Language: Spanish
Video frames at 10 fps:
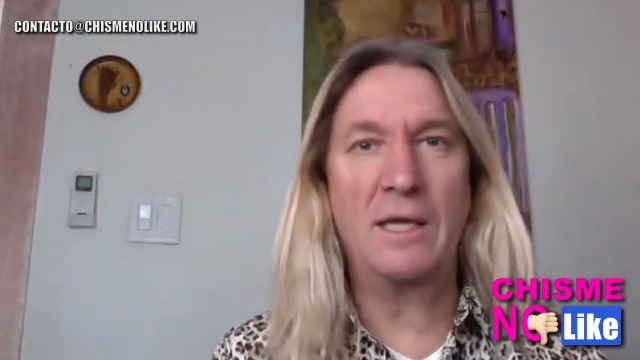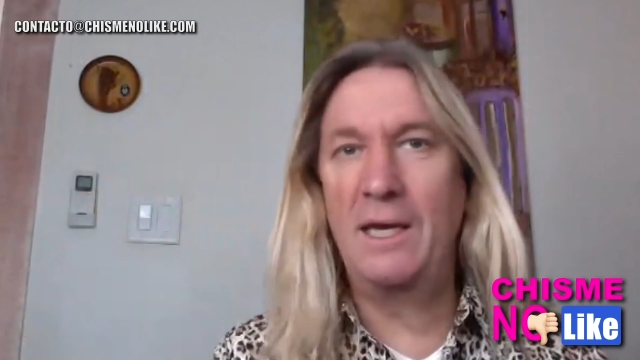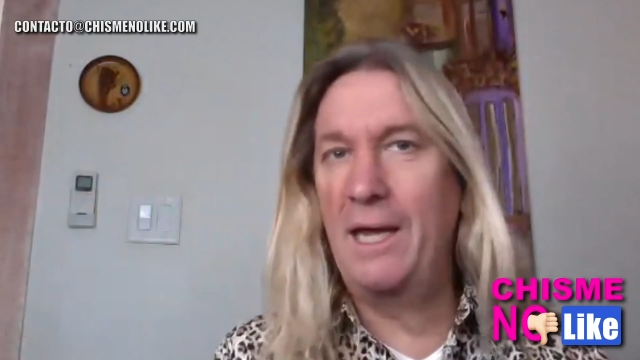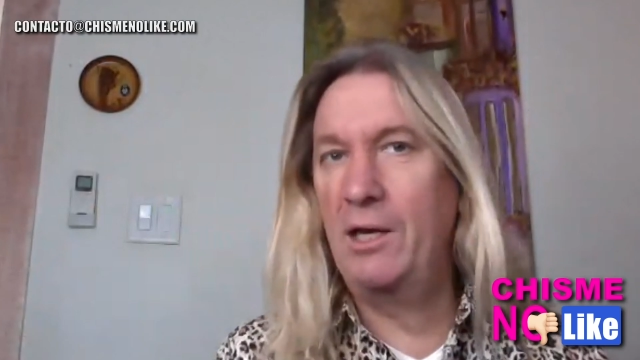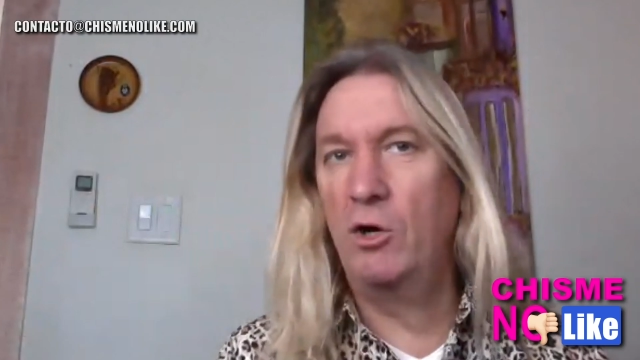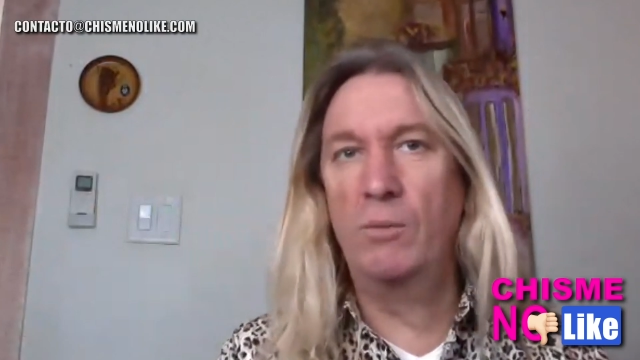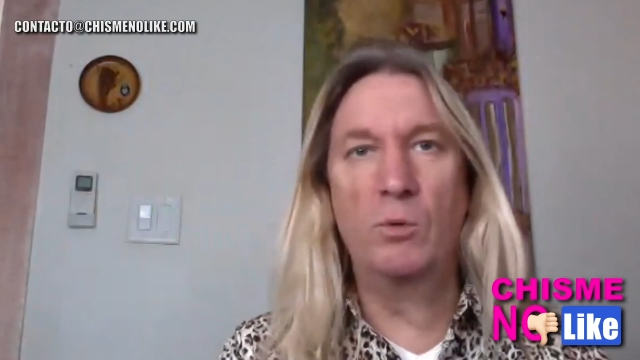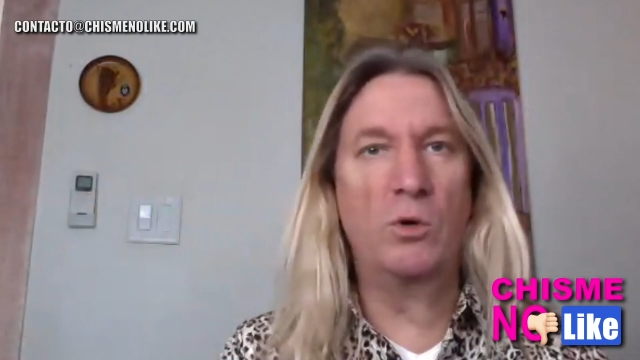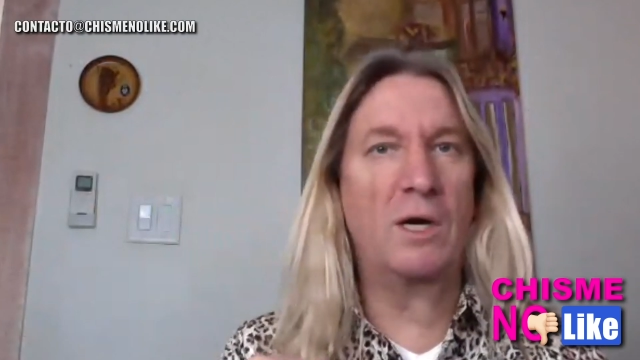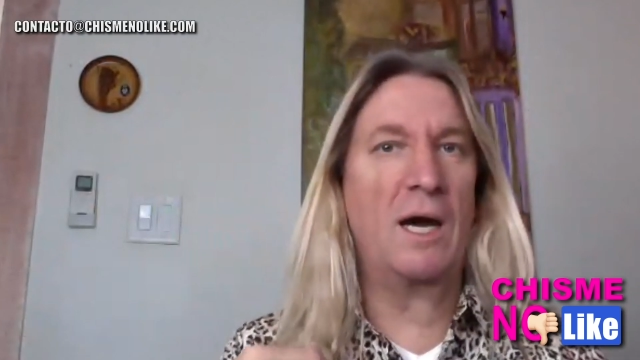dinero,
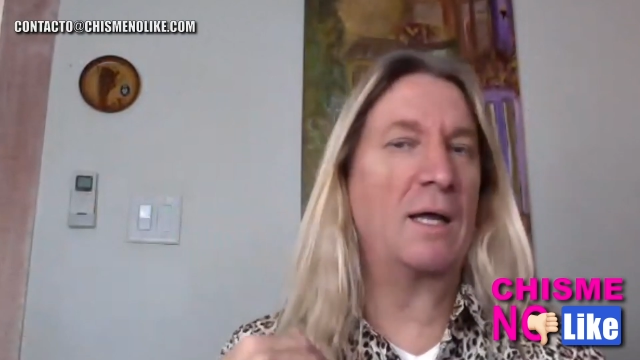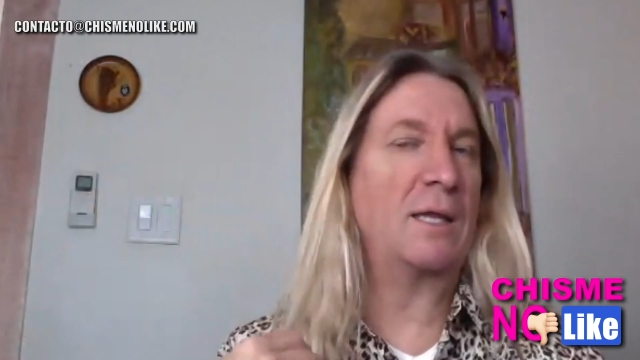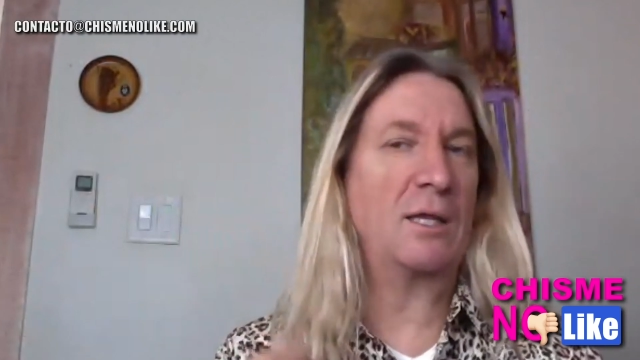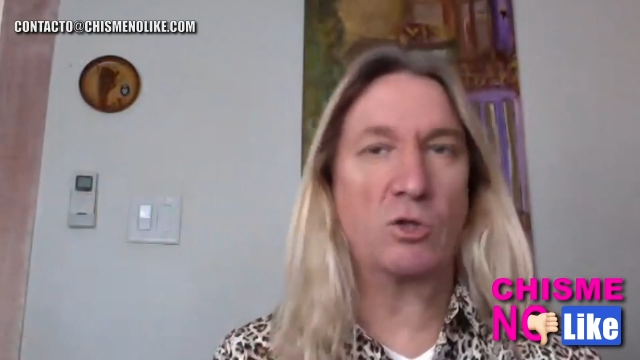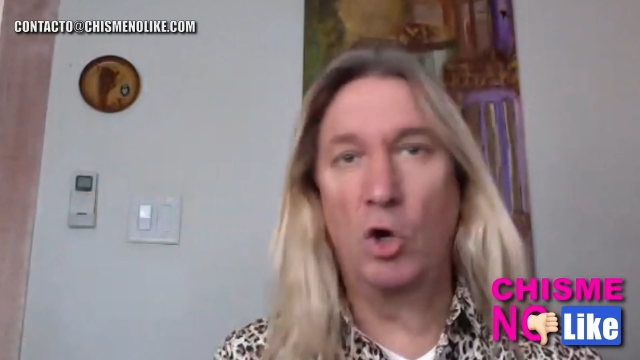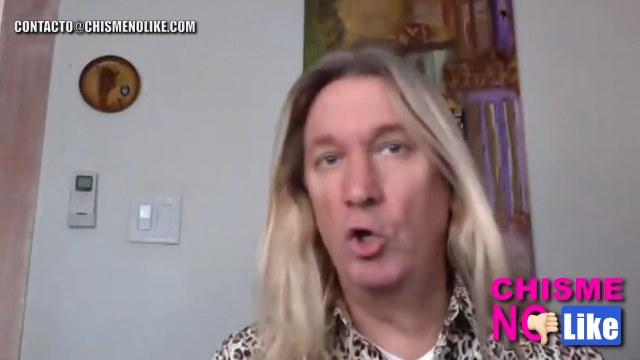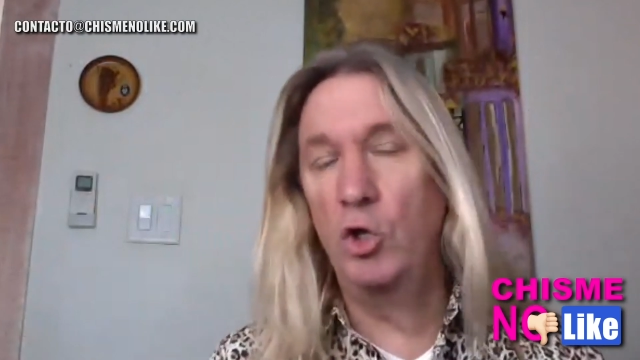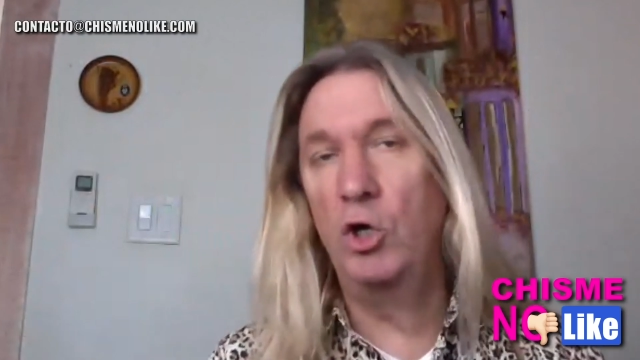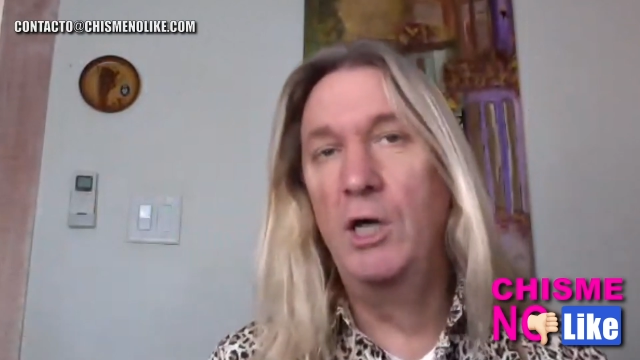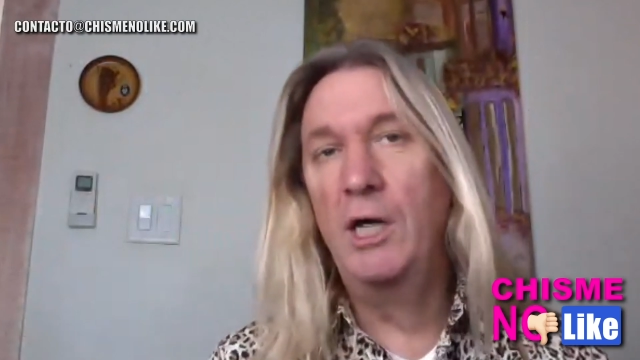busca de
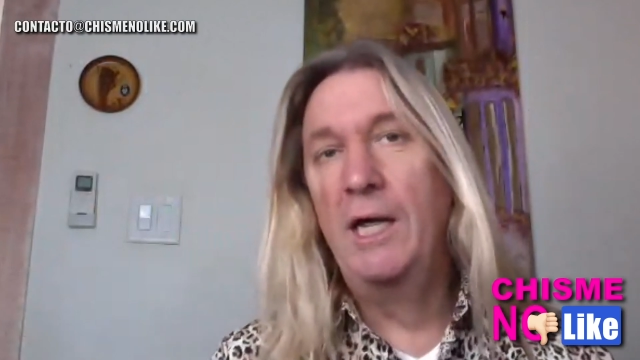todo